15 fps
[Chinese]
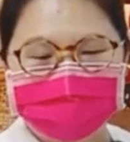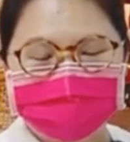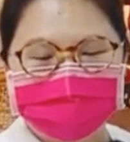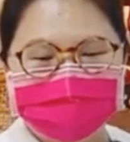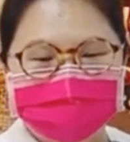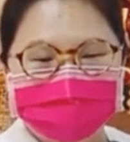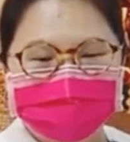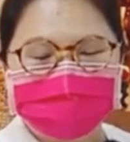不
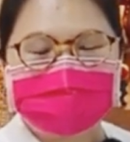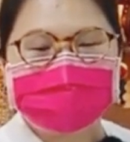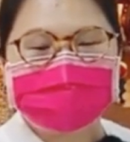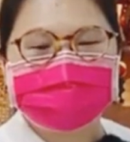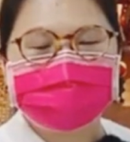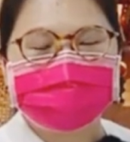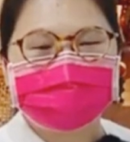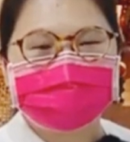然他干嘛讲
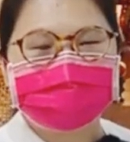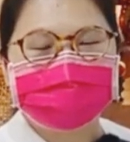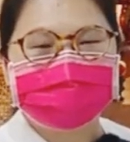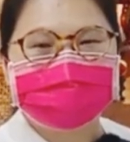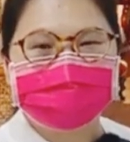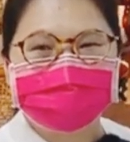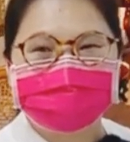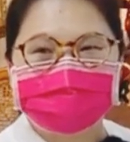这句话？
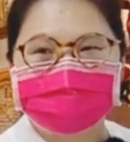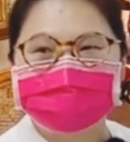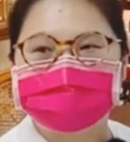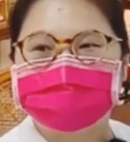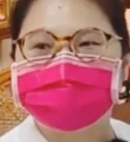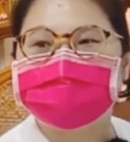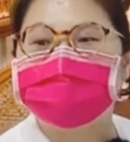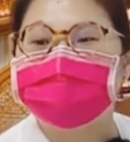我只记得个
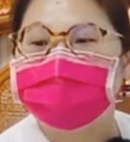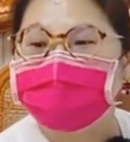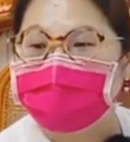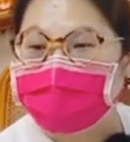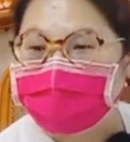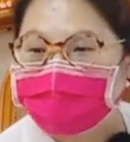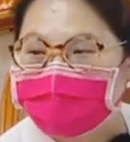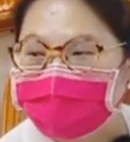性。
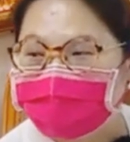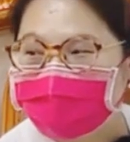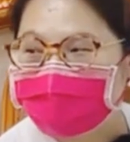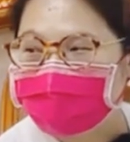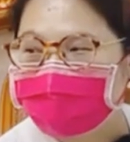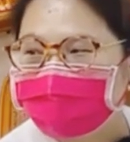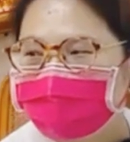那